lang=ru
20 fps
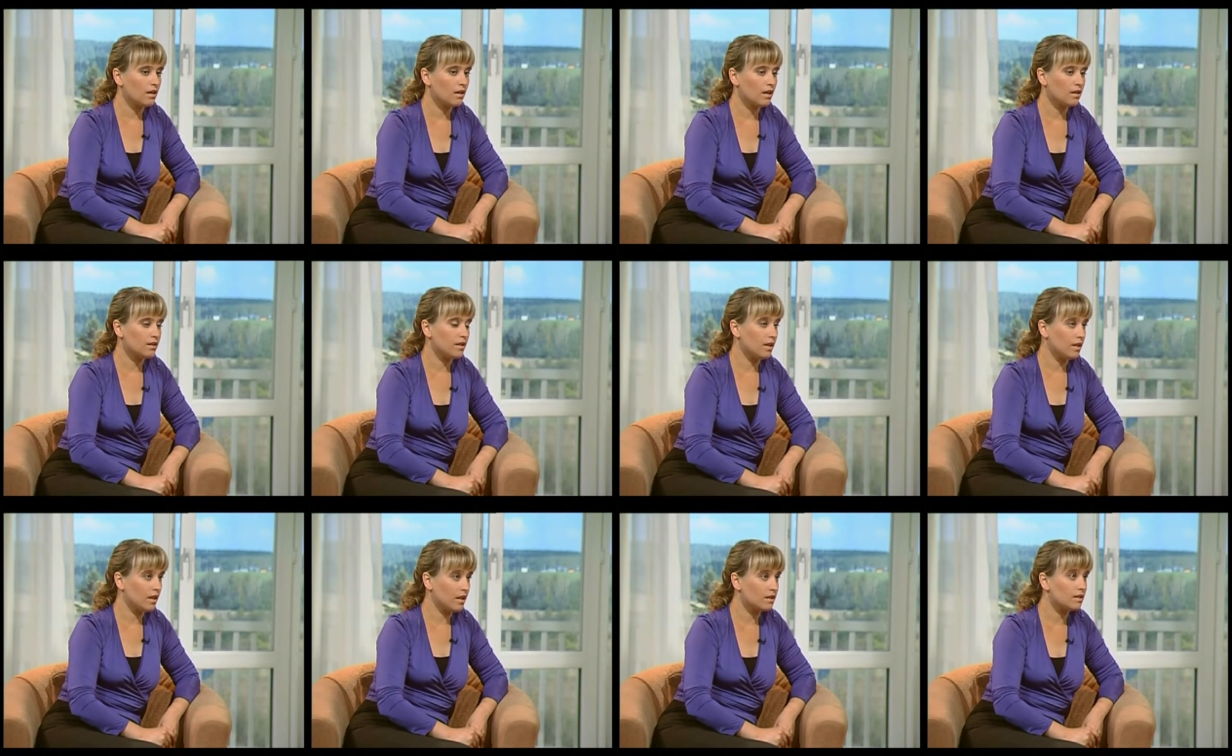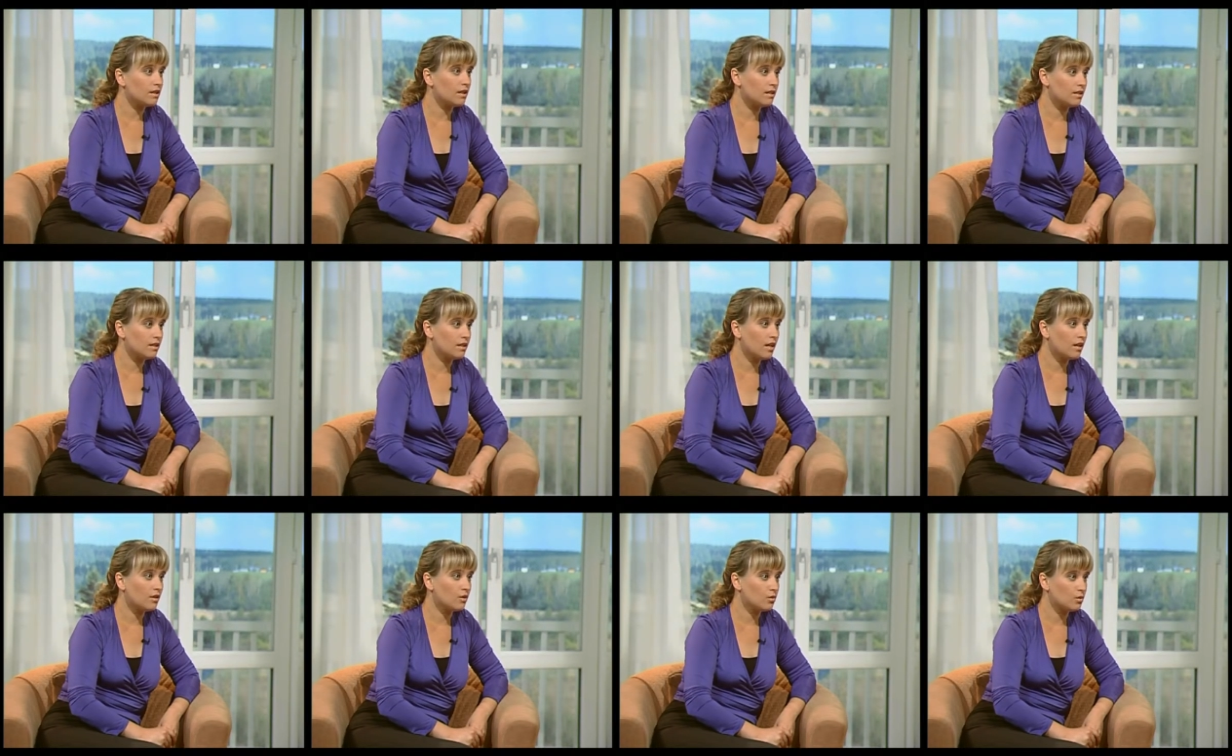когда я
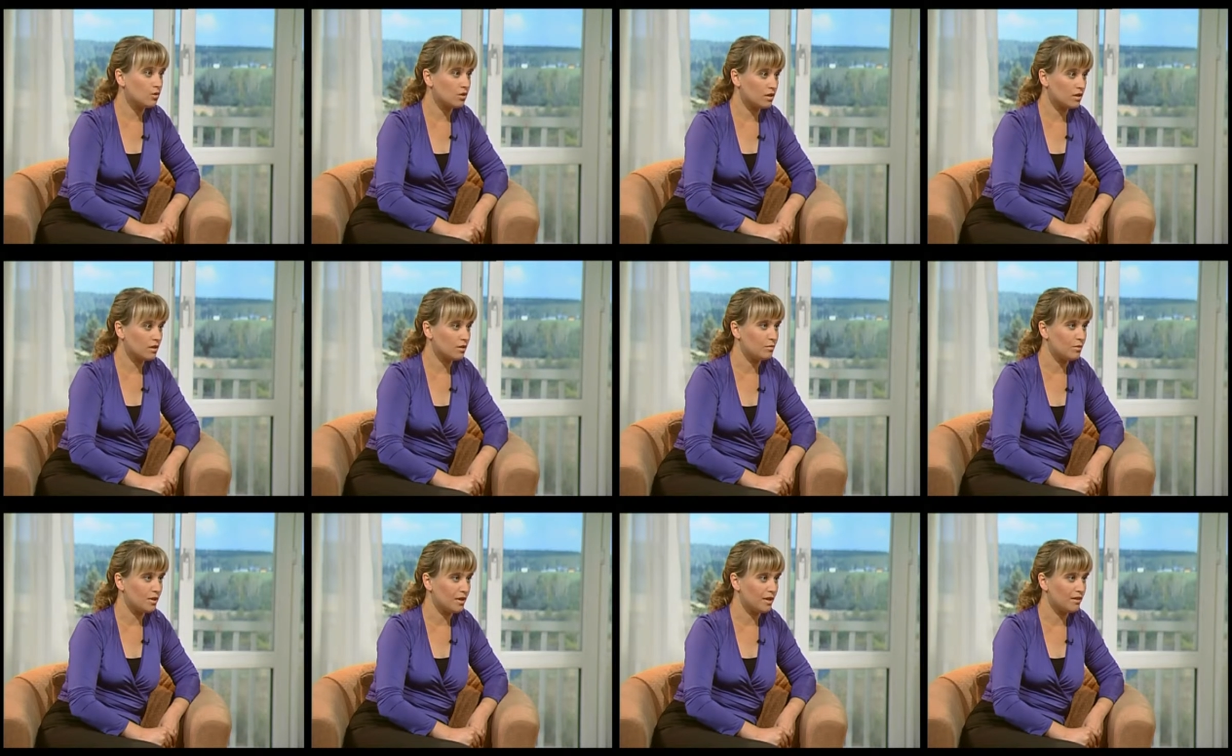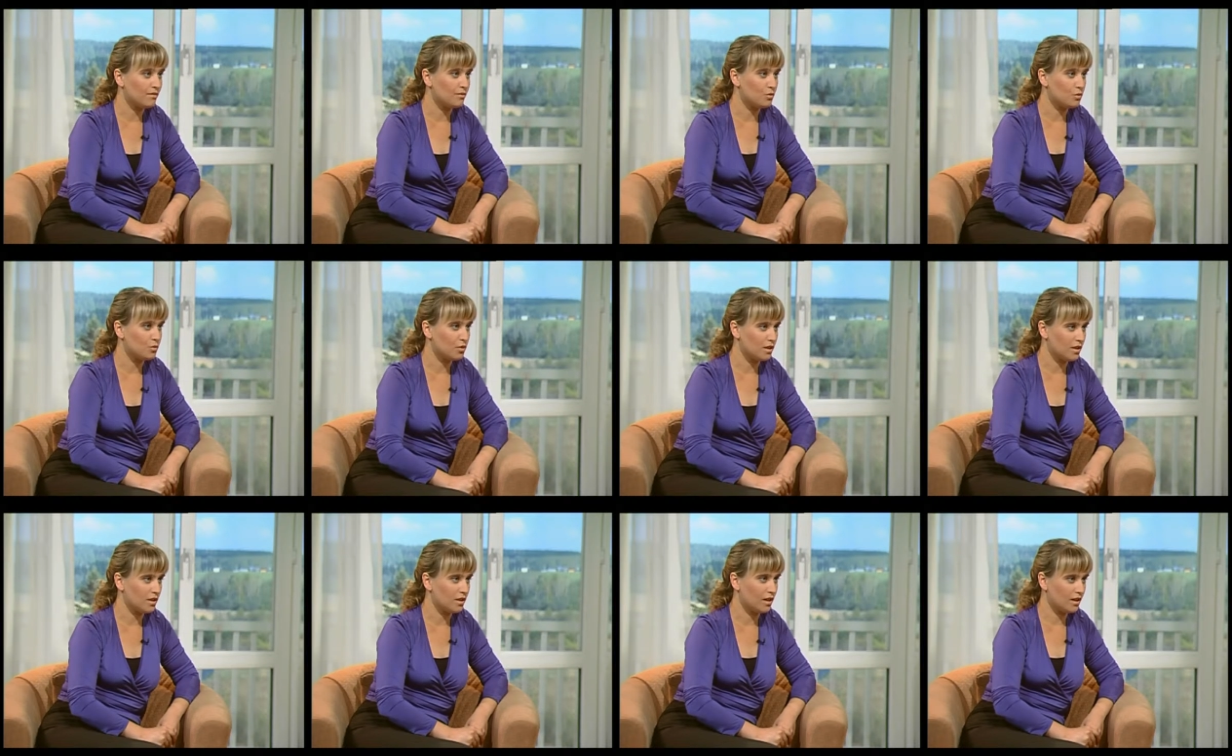осознала уже себя
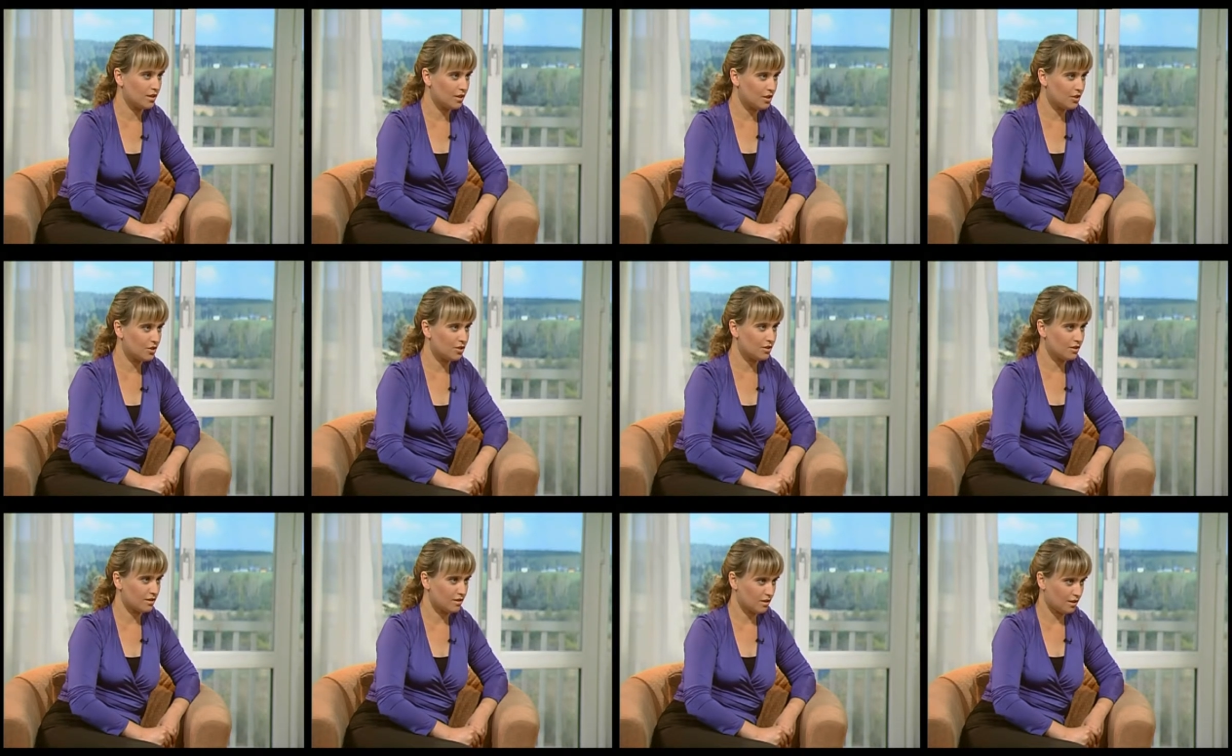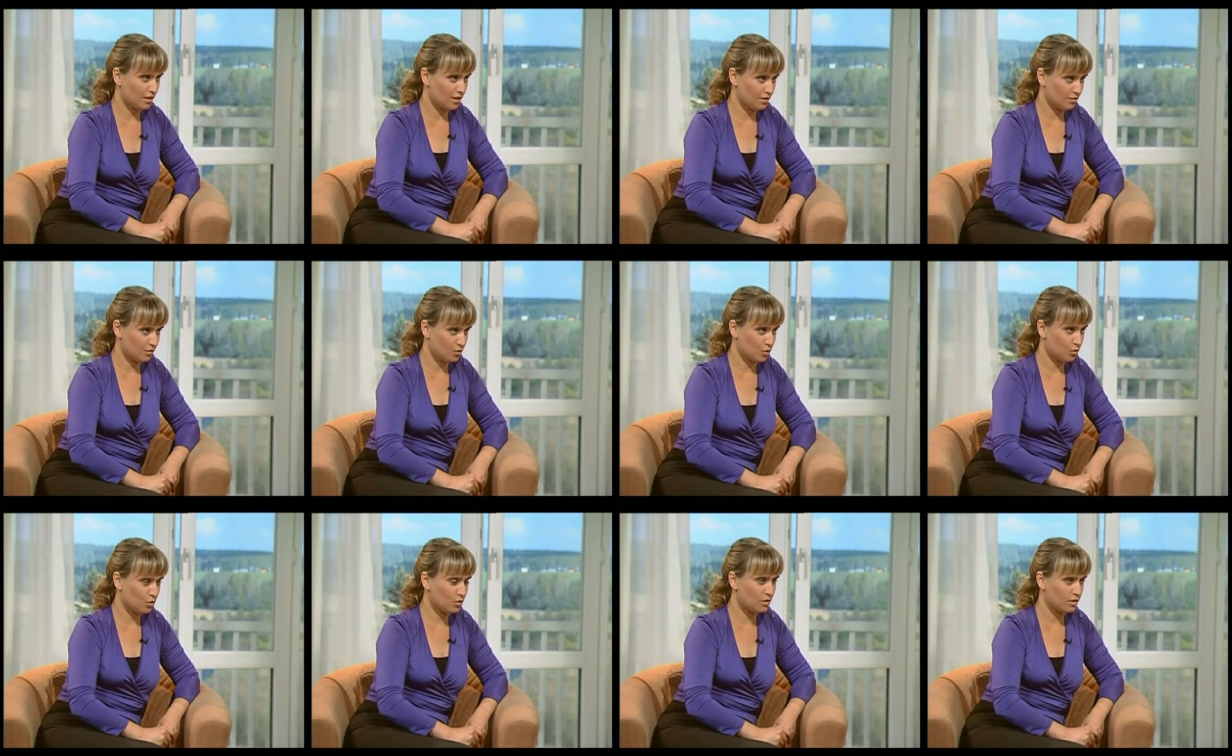внутри как личность, такая
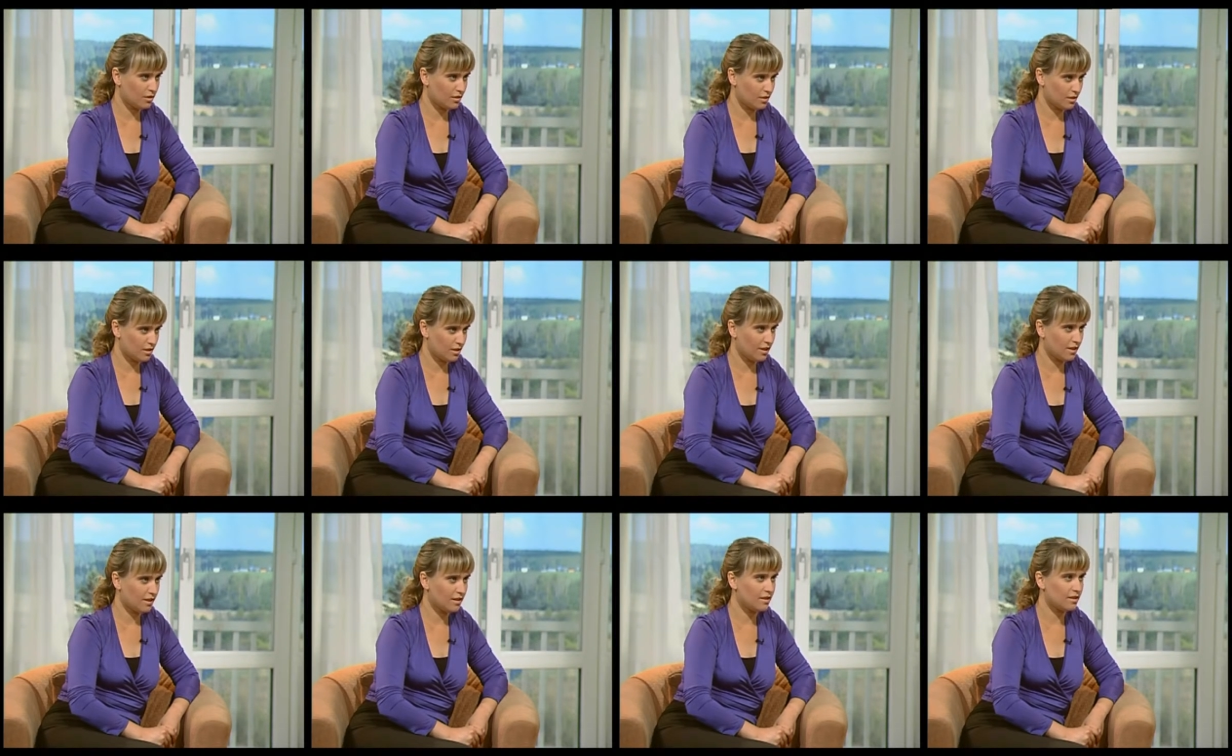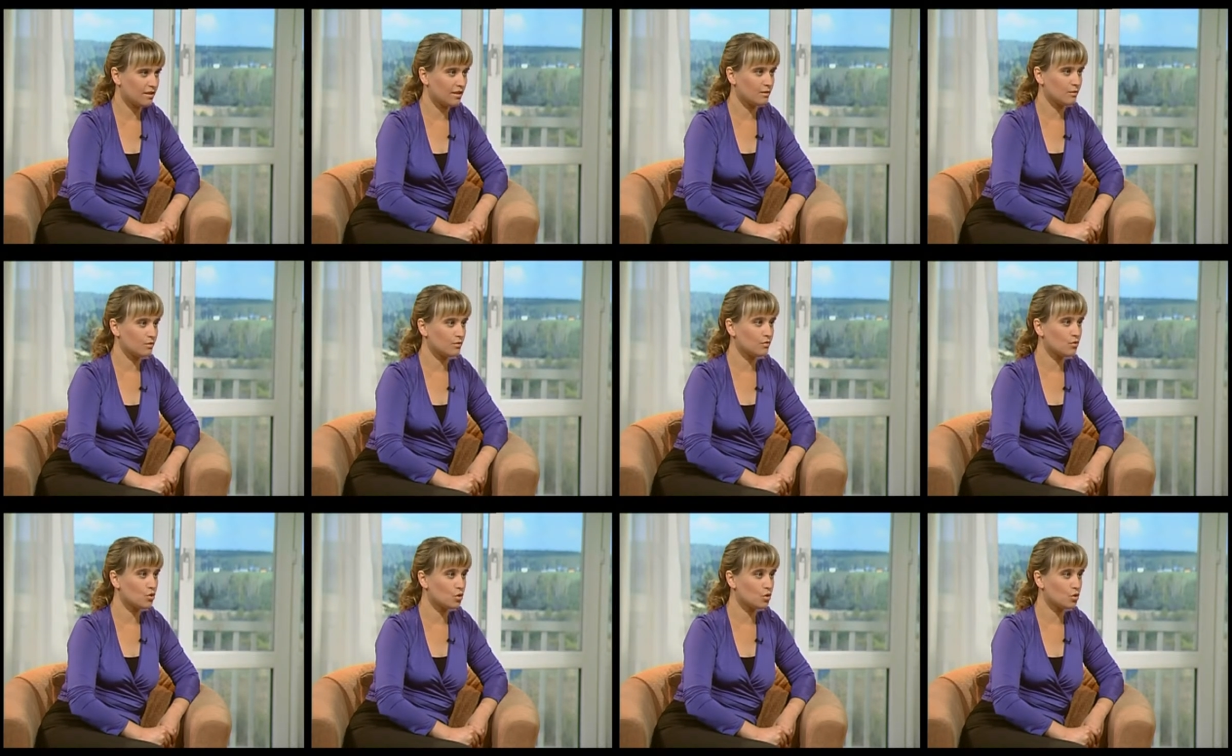взрослая, зрелая, там,